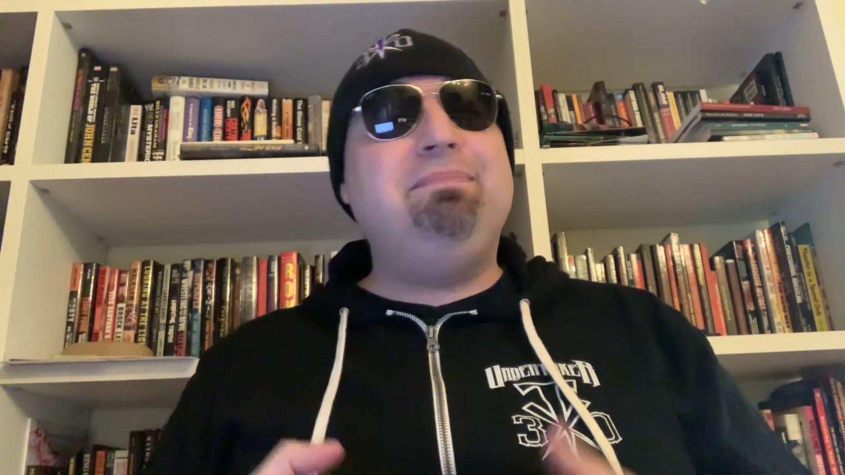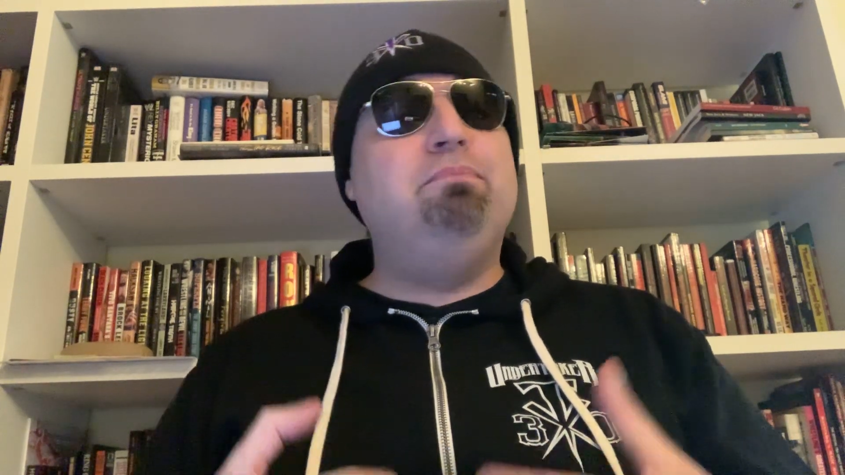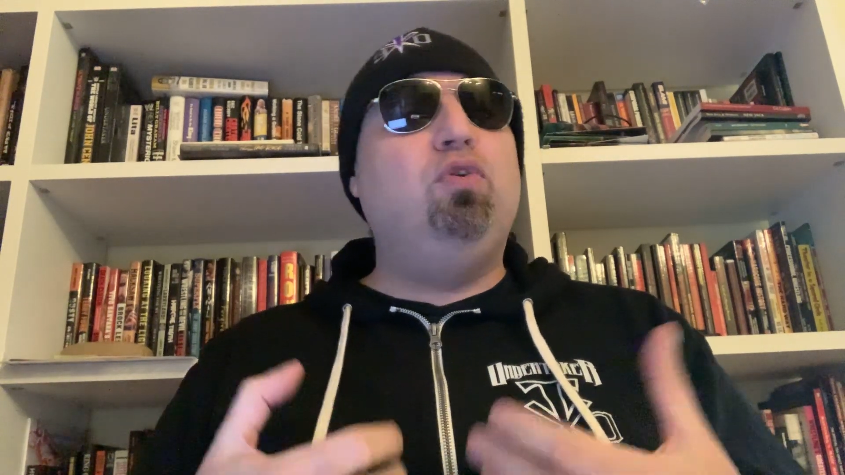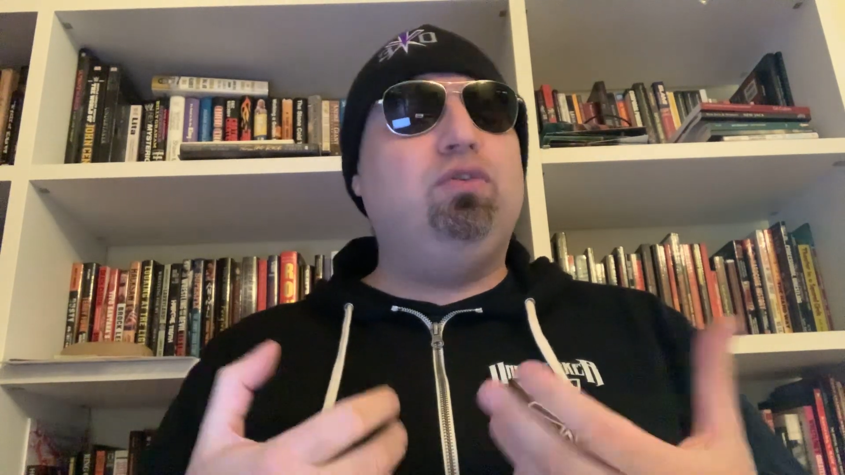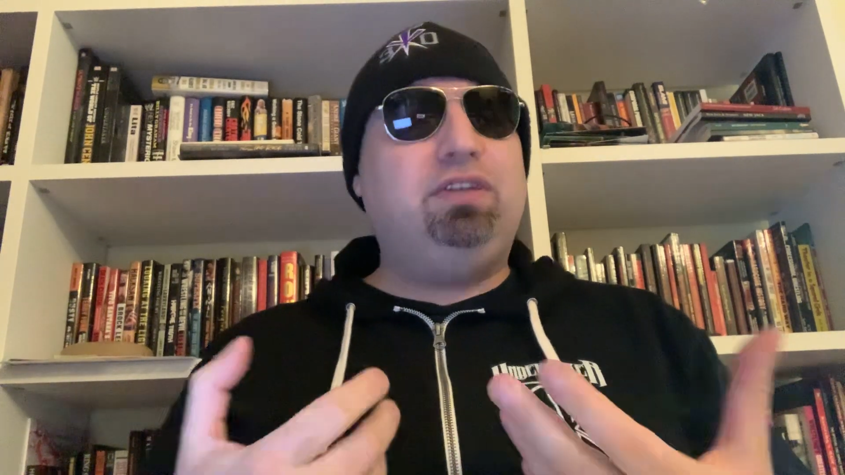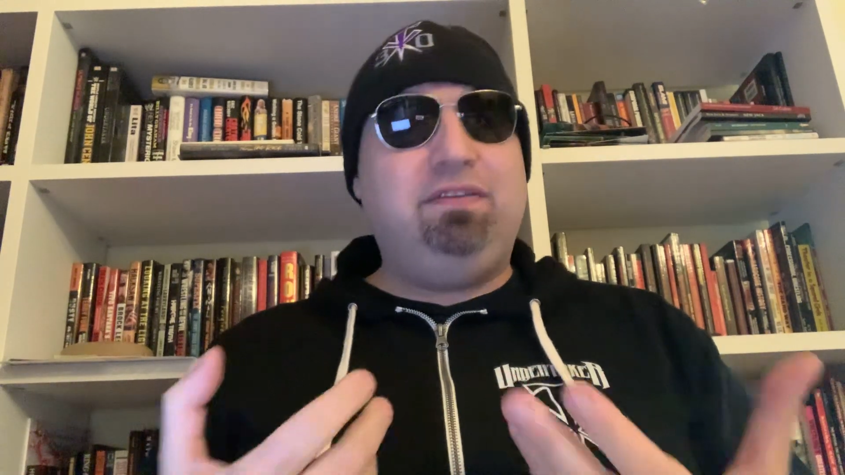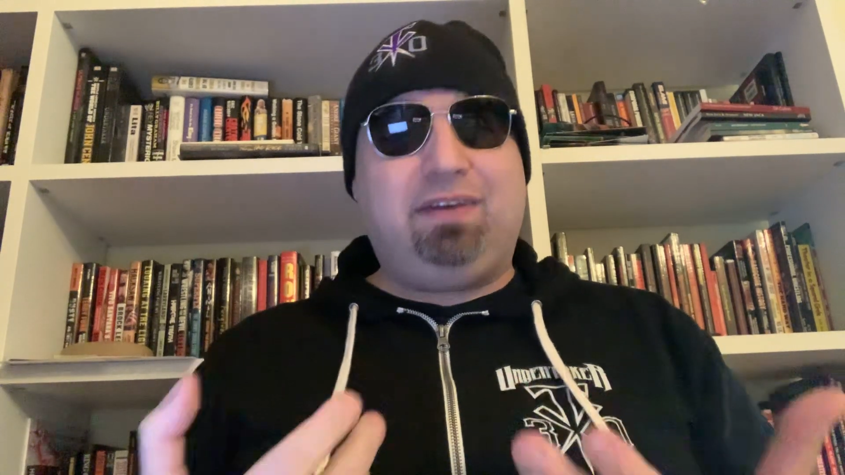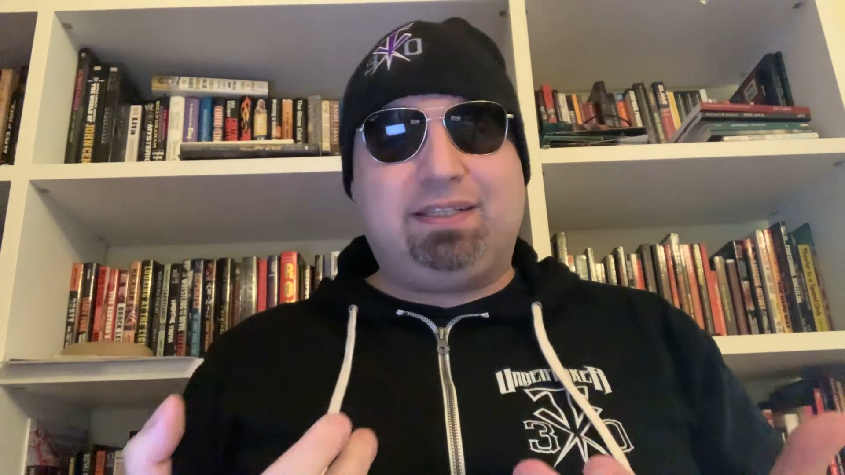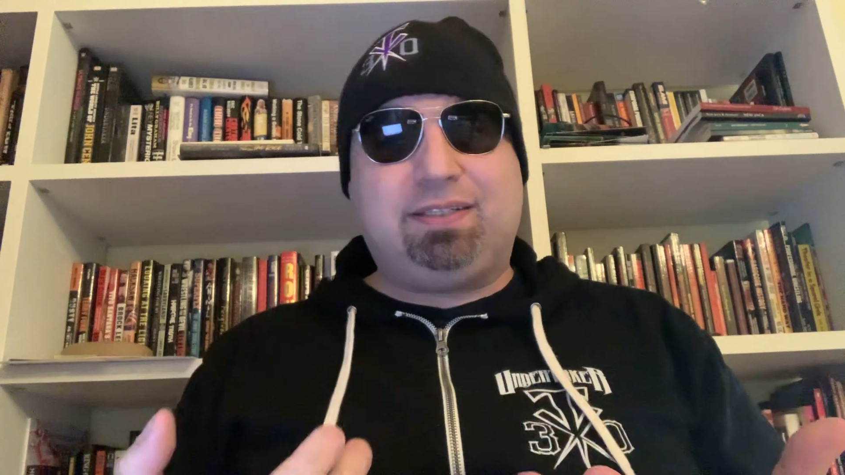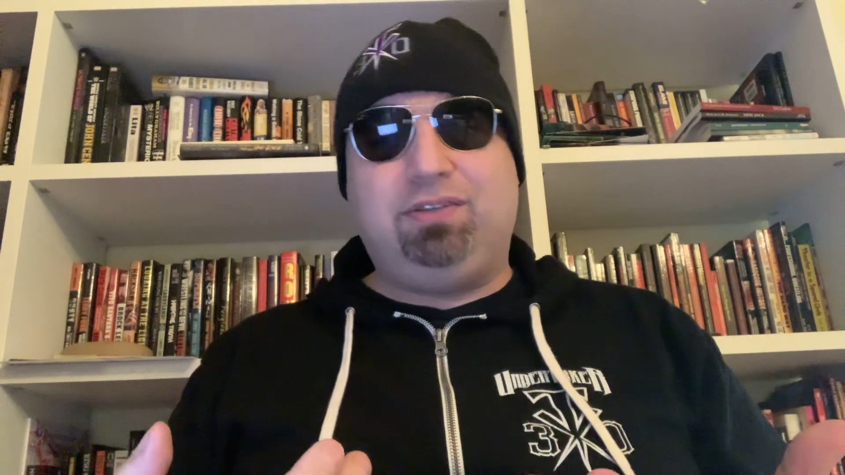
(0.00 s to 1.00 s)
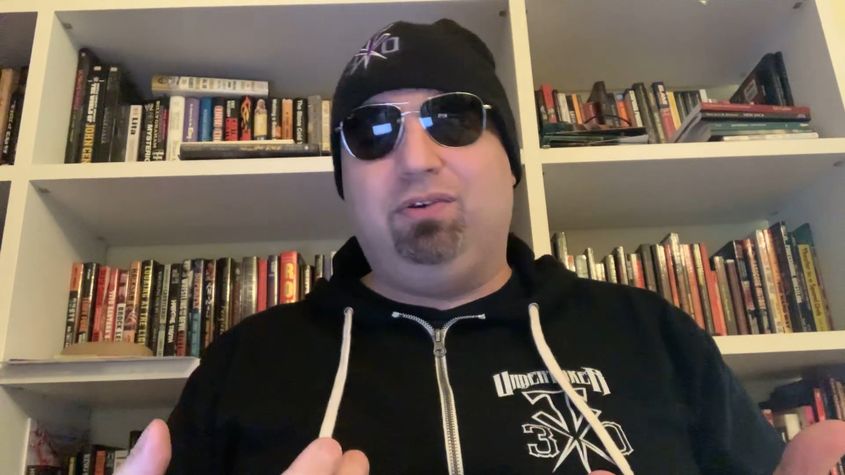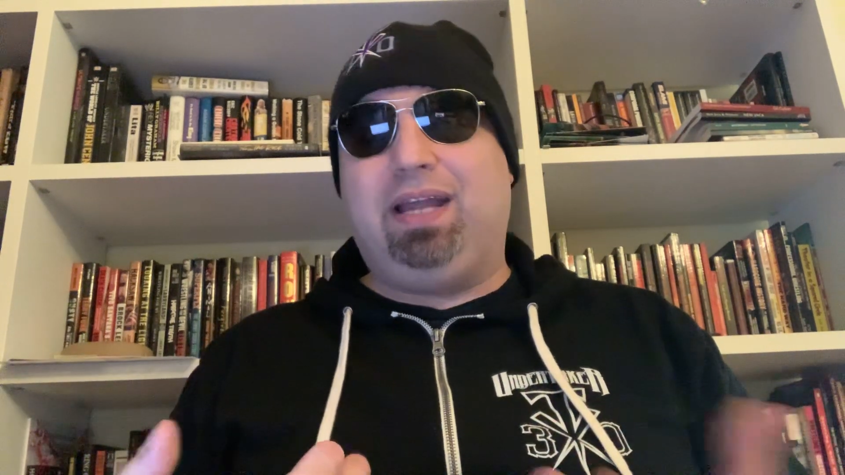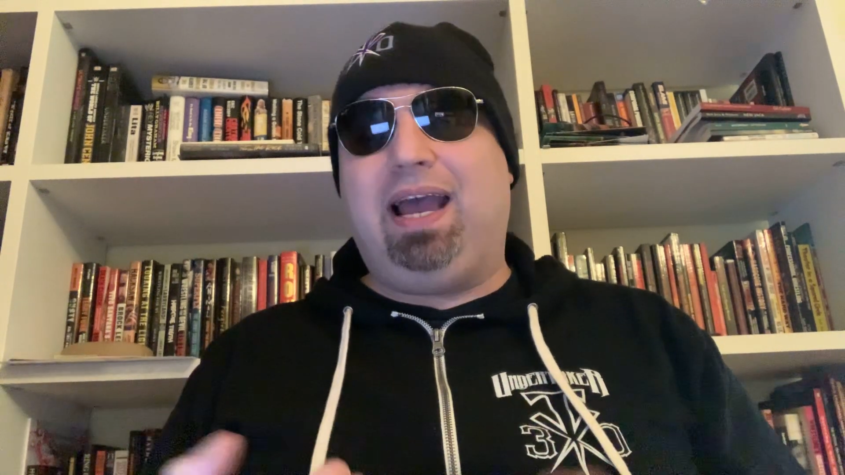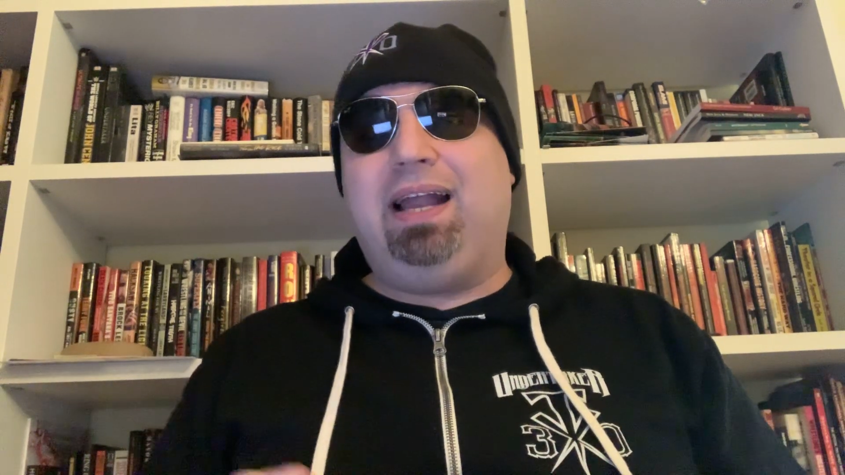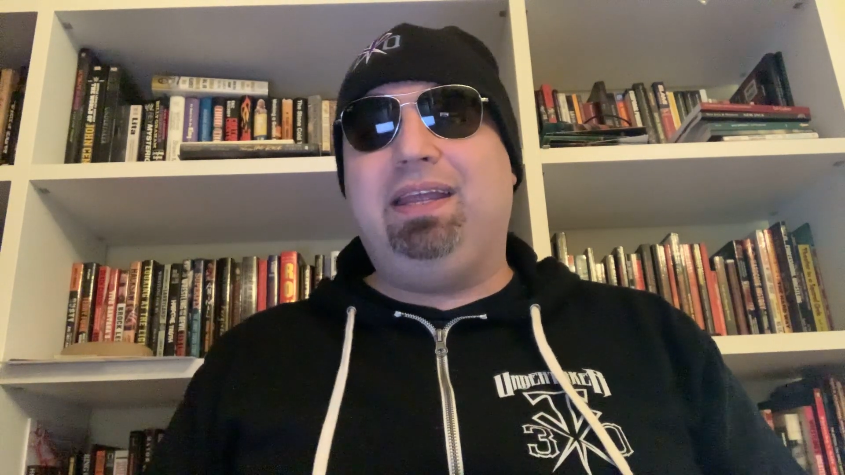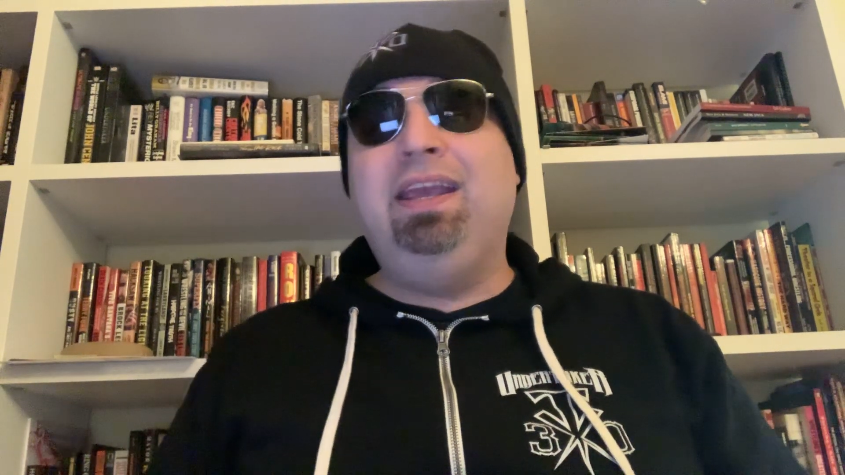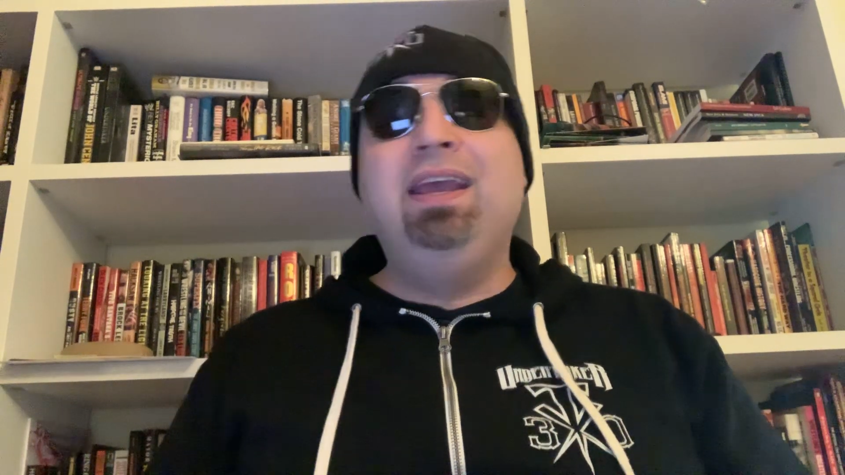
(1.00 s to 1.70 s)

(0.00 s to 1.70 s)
motivazionali